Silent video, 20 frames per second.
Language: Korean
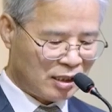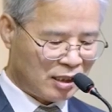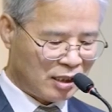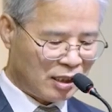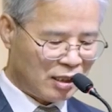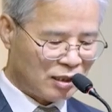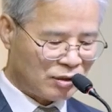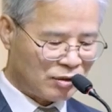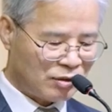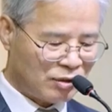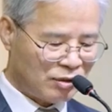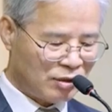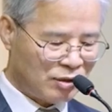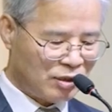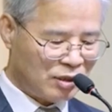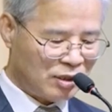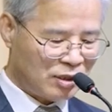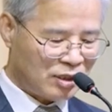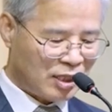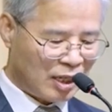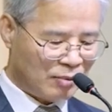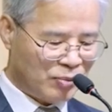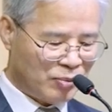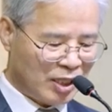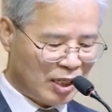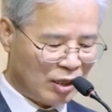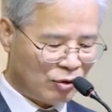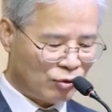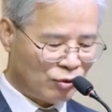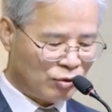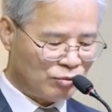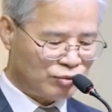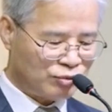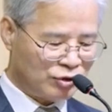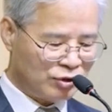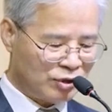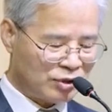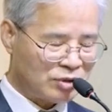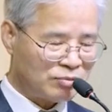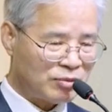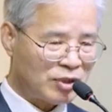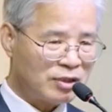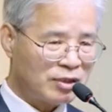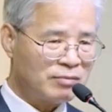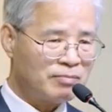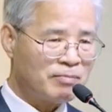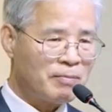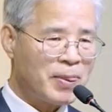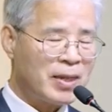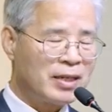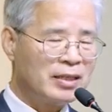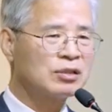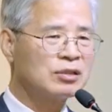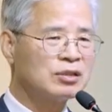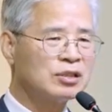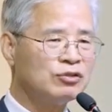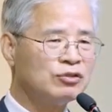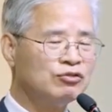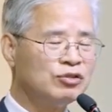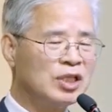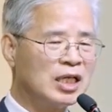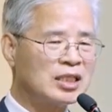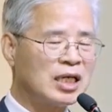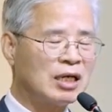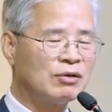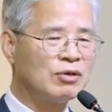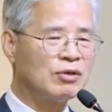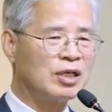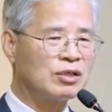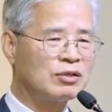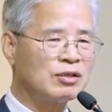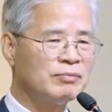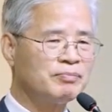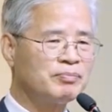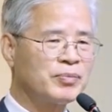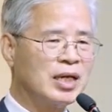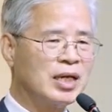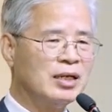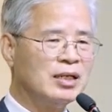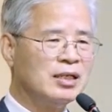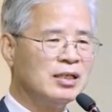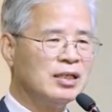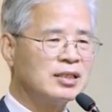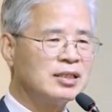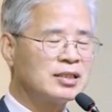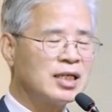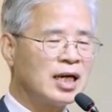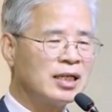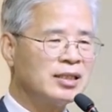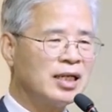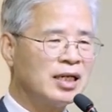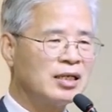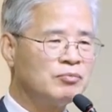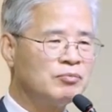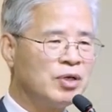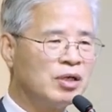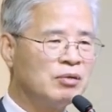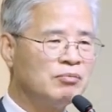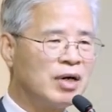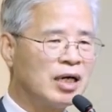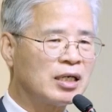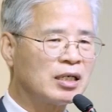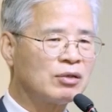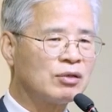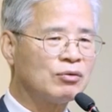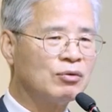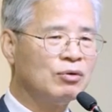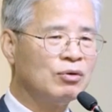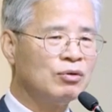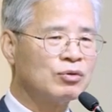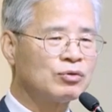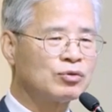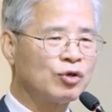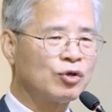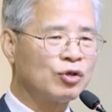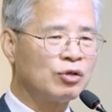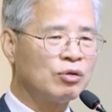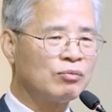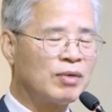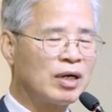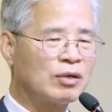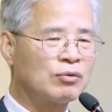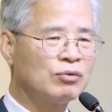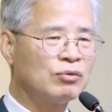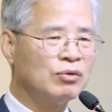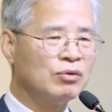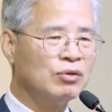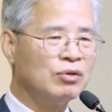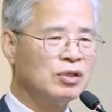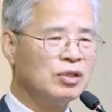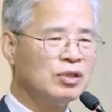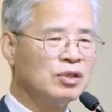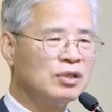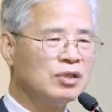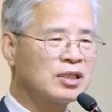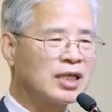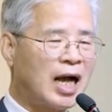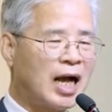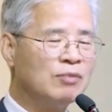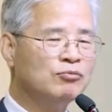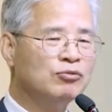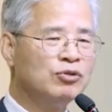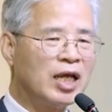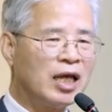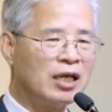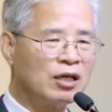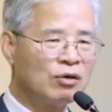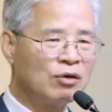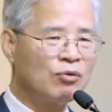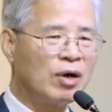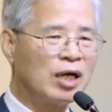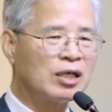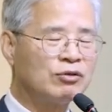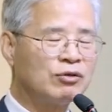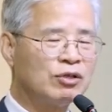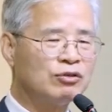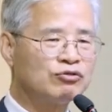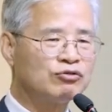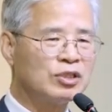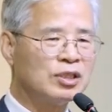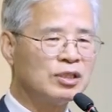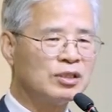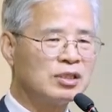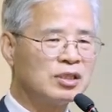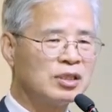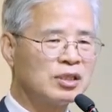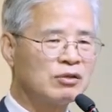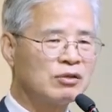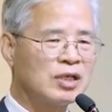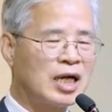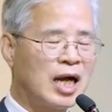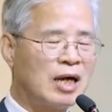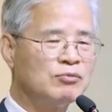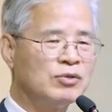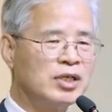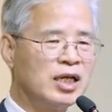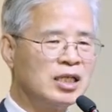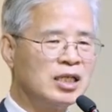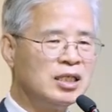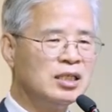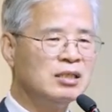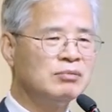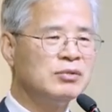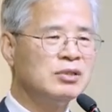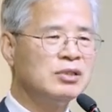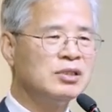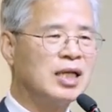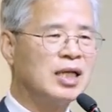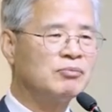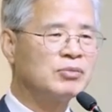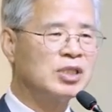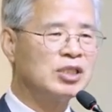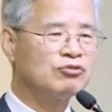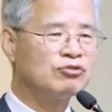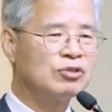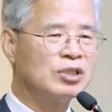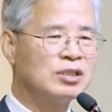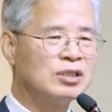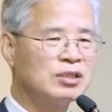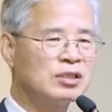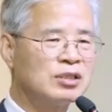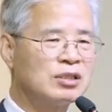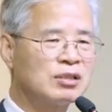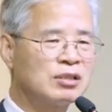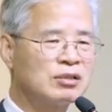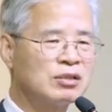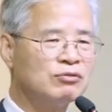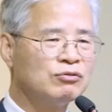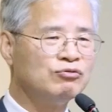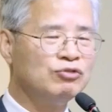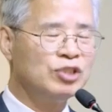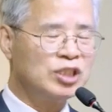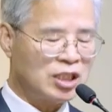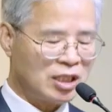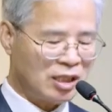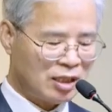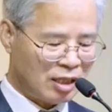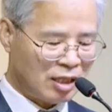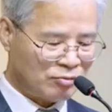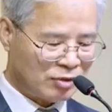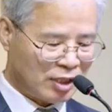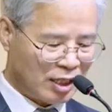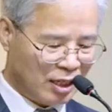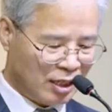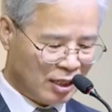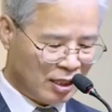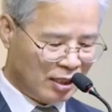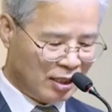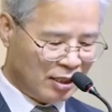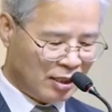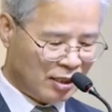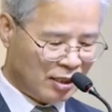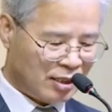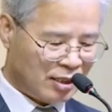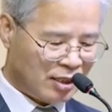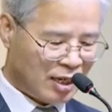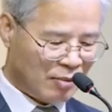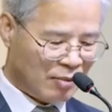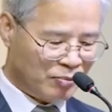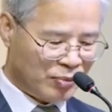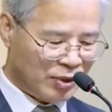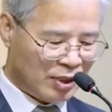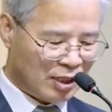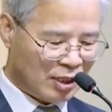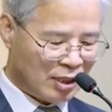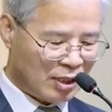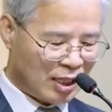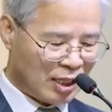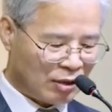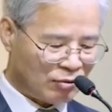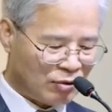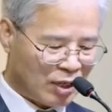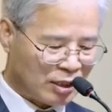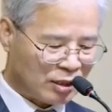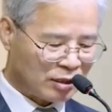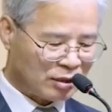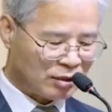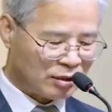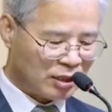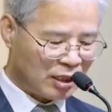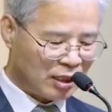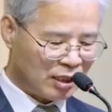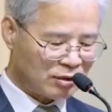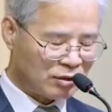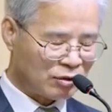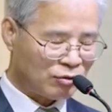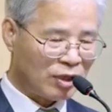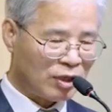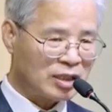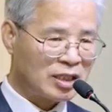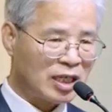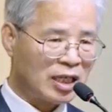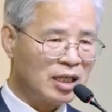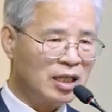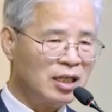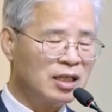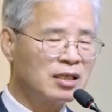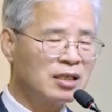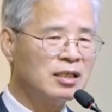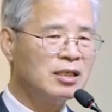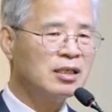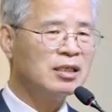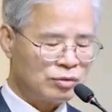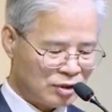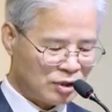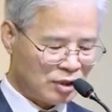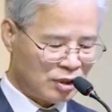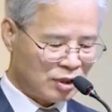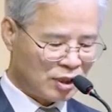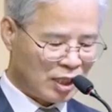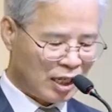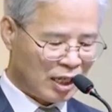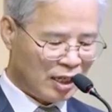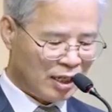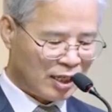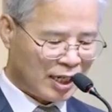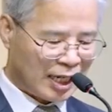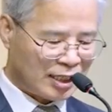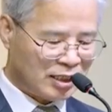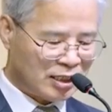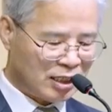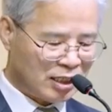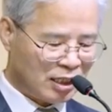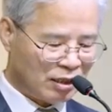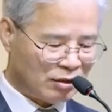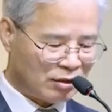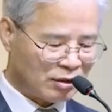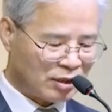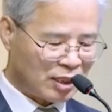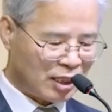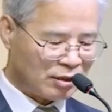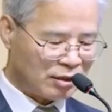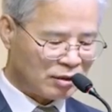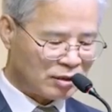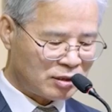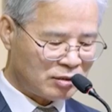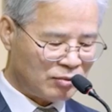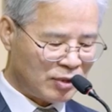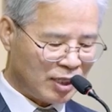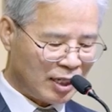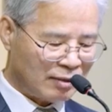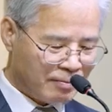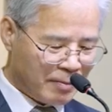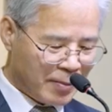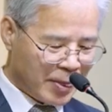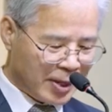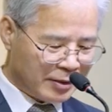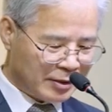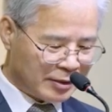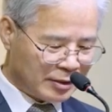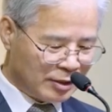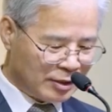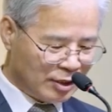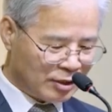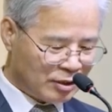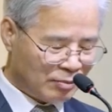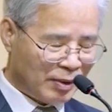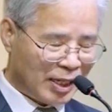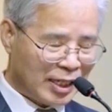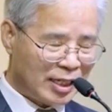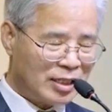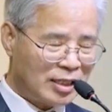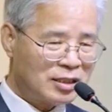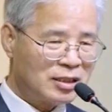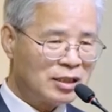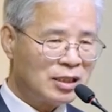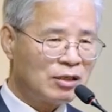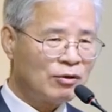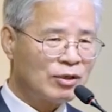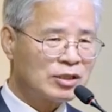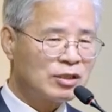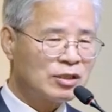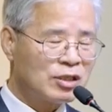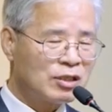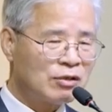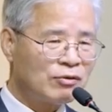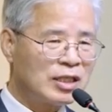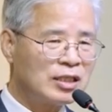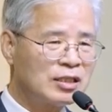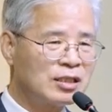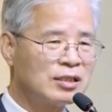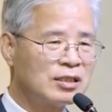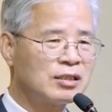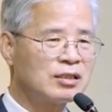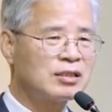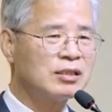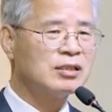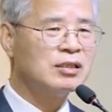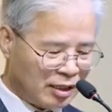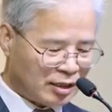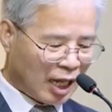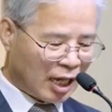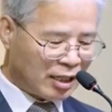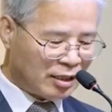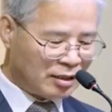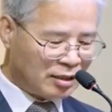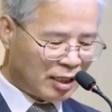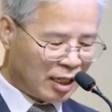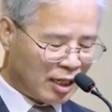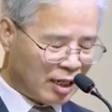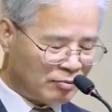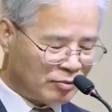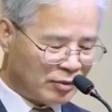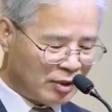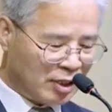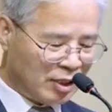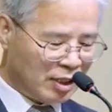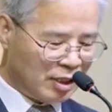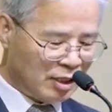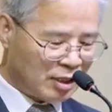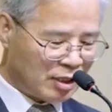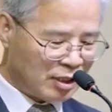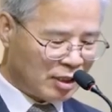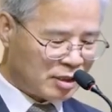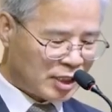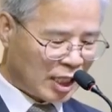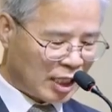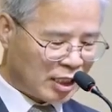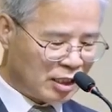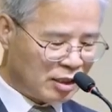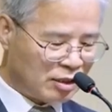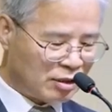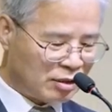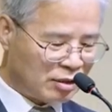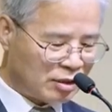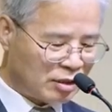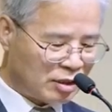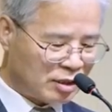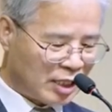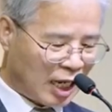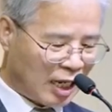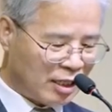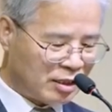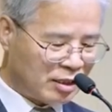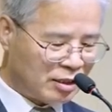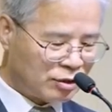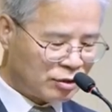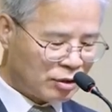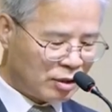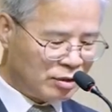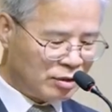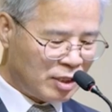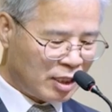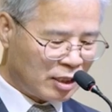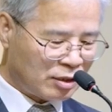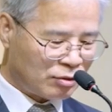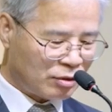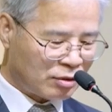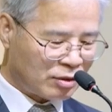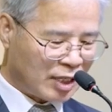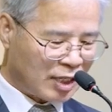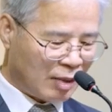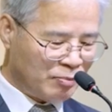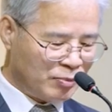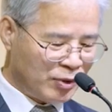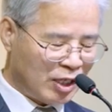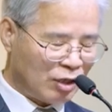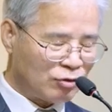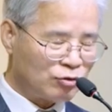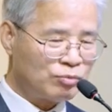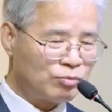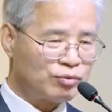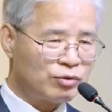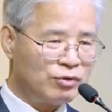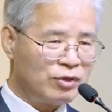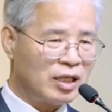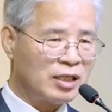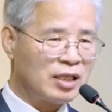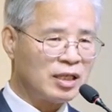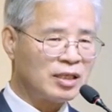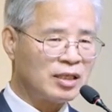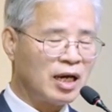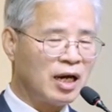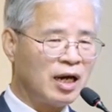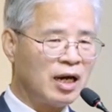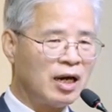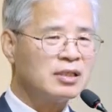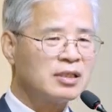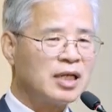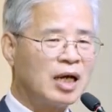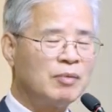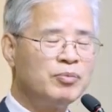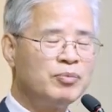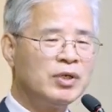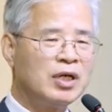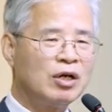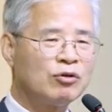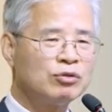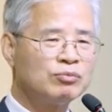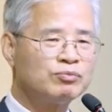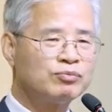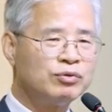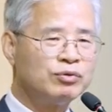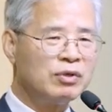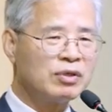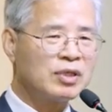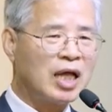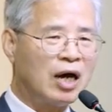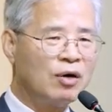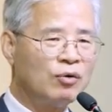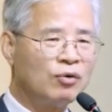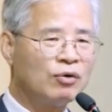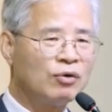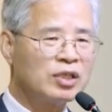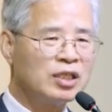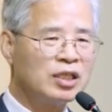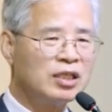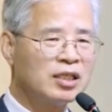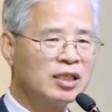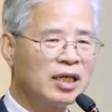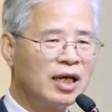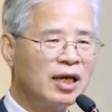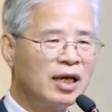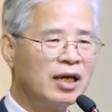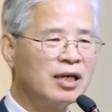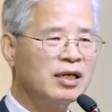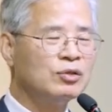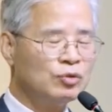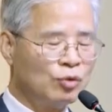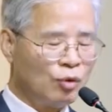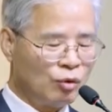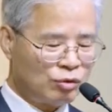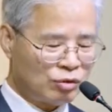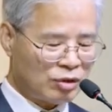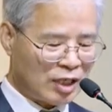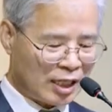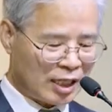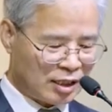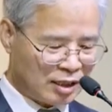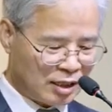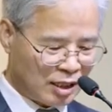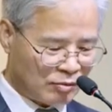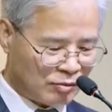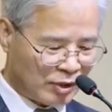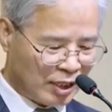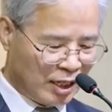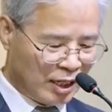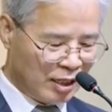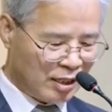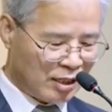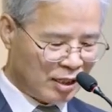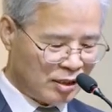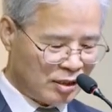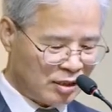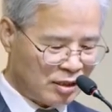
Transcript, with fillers: 그래서 랍비라고 불려지면은 그 유대 사회에서 상당히 명망 있고 존경받고 가문의 영광이 될 수 있는 가문의 이름을 남길 수 있는 그런 위치이기 때문에 랍비라고 하는 것에 대해서 굉장히 이렇게 가치 있게 여겼다는 것입니다. 여기서 바레신들과 서기관들은 다른 사람들이 자기들을 나를 선생 또는 랍비라고 불러야 된다. 랍비라고 불러다오 이렇게 요구를 하기 때문에